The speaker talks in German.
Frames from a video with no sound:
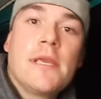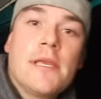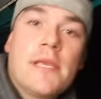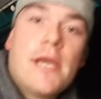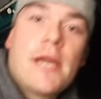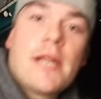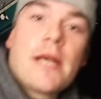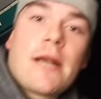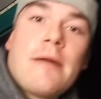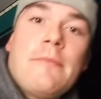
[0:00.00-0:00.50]

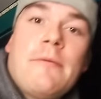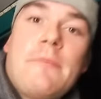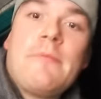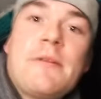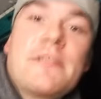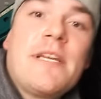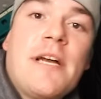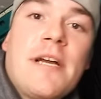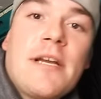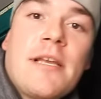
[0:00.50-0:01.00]
Ja, da kann man
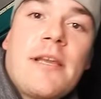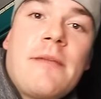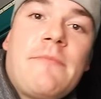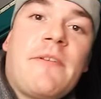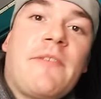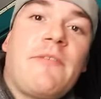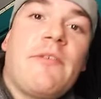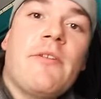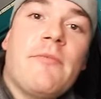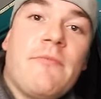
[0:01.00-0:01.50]
mal sagen, ich habe
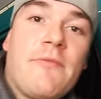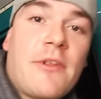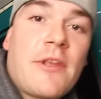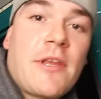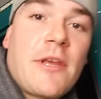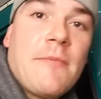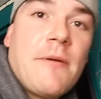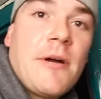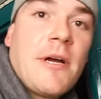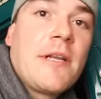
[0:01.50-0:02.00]
was vernünftig
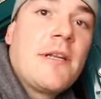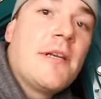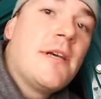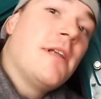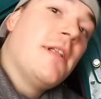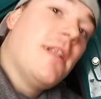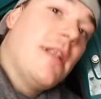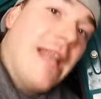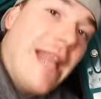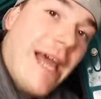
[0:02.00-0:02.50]
gemacht.
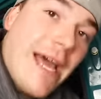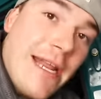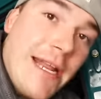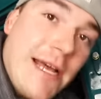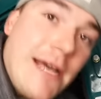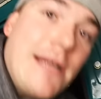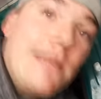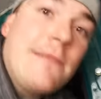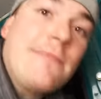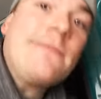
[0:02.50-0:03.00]

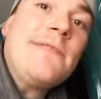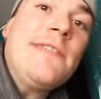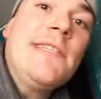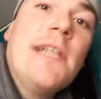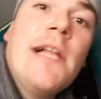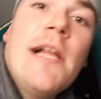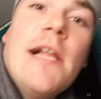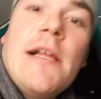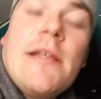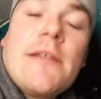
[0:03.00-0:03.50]
Leider
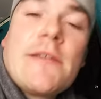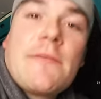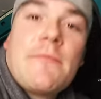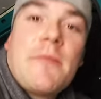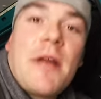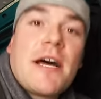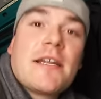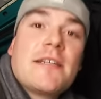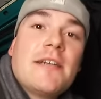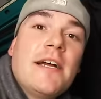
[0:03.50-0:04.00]
zum
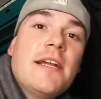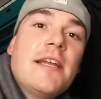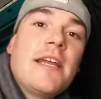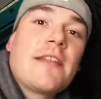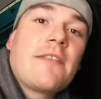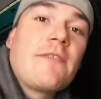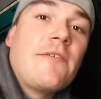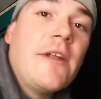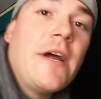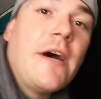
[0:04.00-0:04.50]
Nachteil
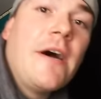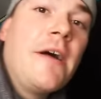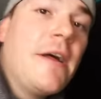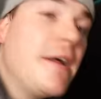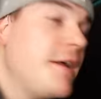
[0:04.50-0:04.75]
jetzt wieder.